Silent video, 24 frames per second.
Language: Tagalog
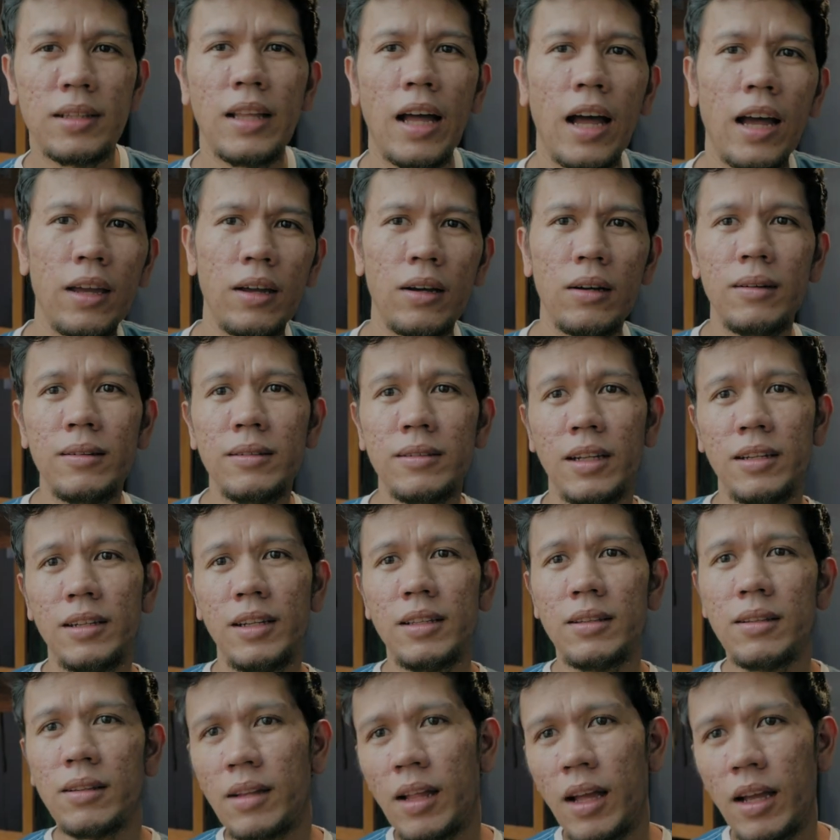tayo.
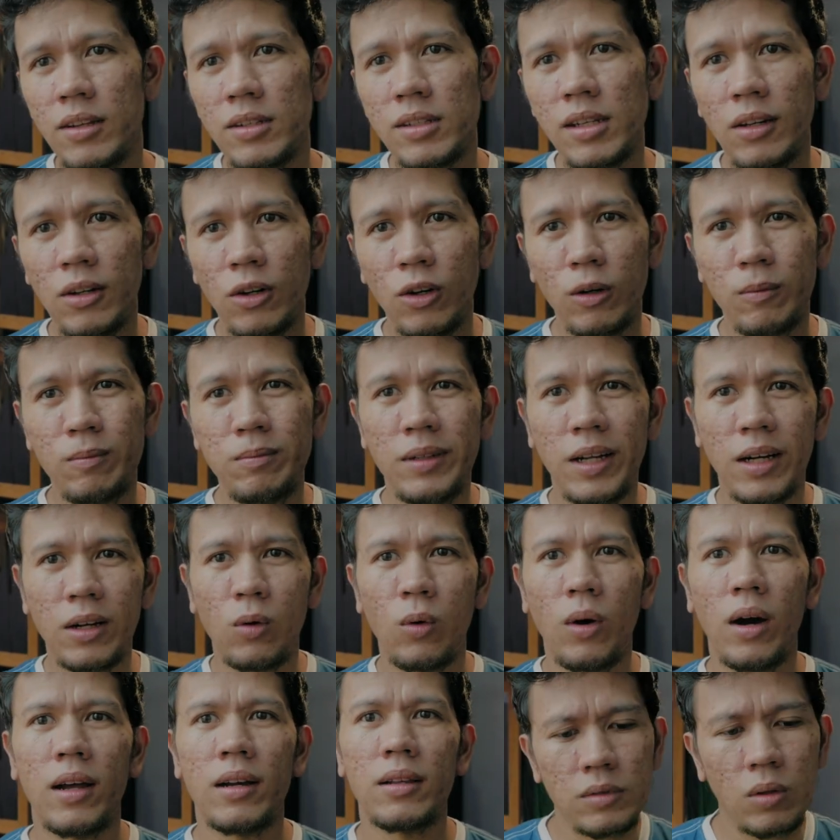Nandito tayo sa loob ng
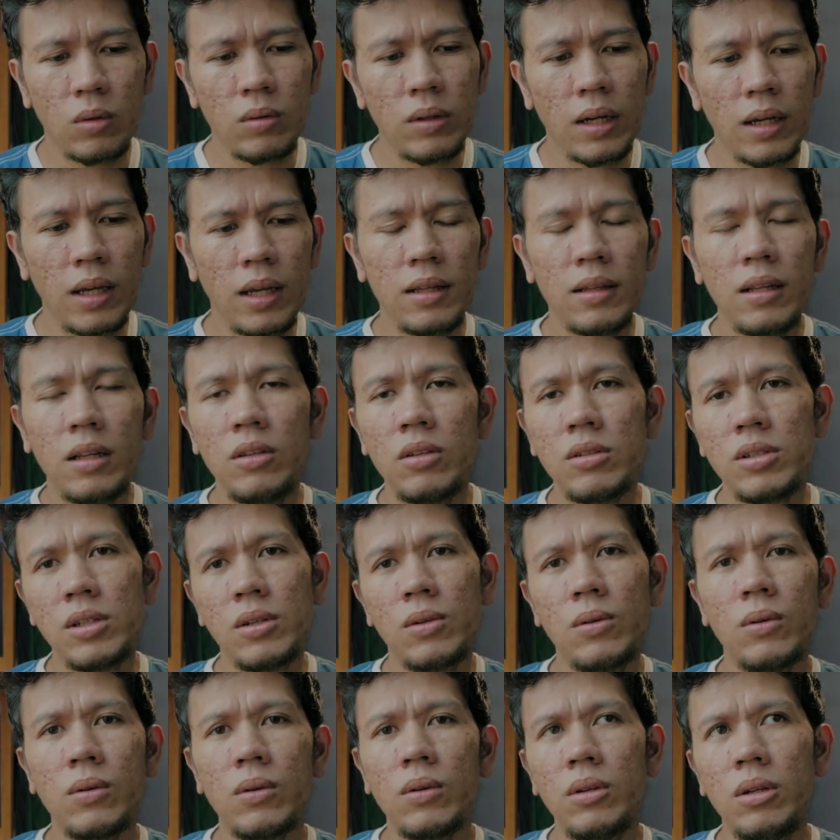kwarto. Kung nakita niyo
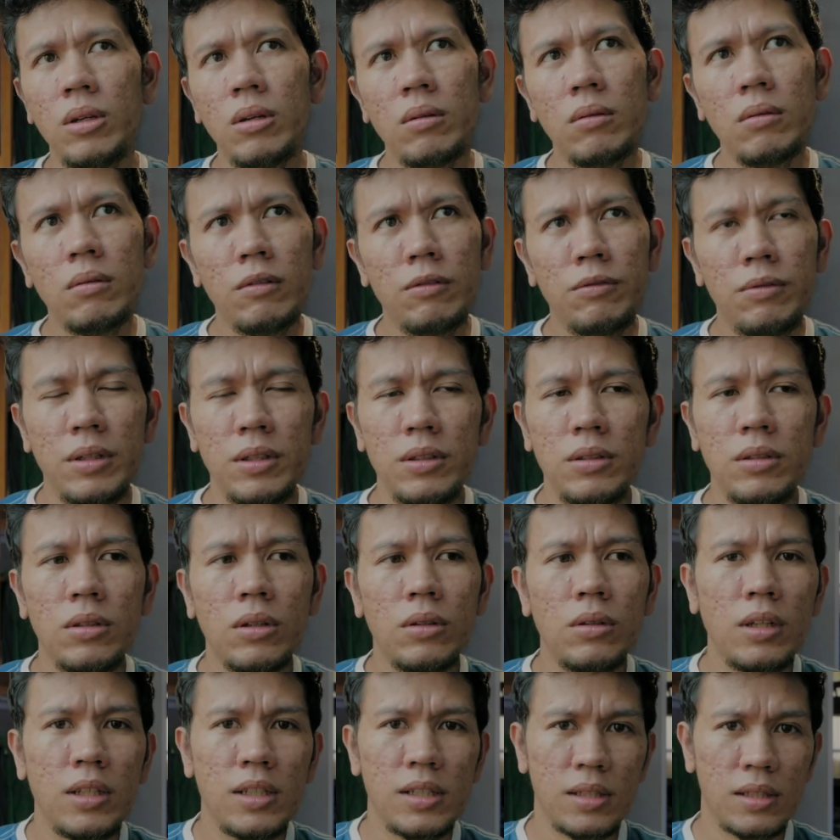siguro yung video
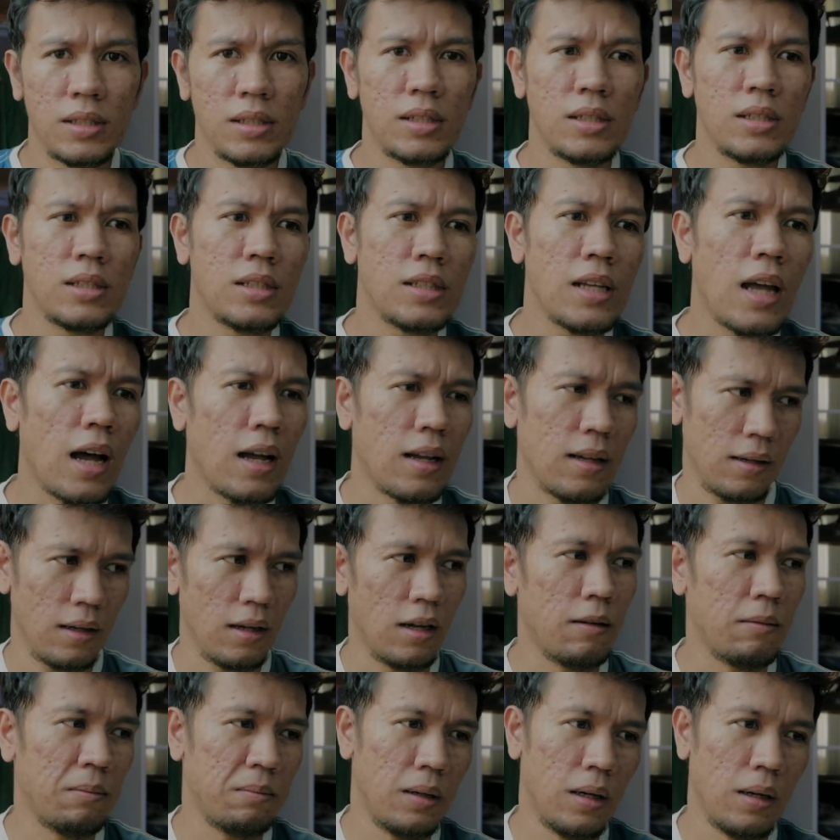ni Sir Sack
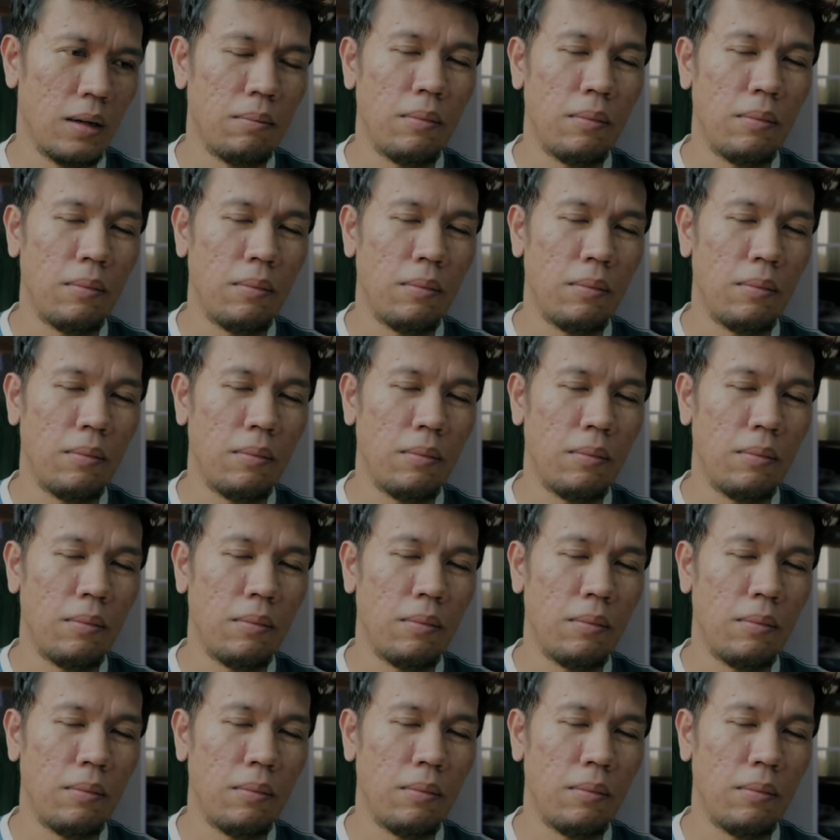of uh,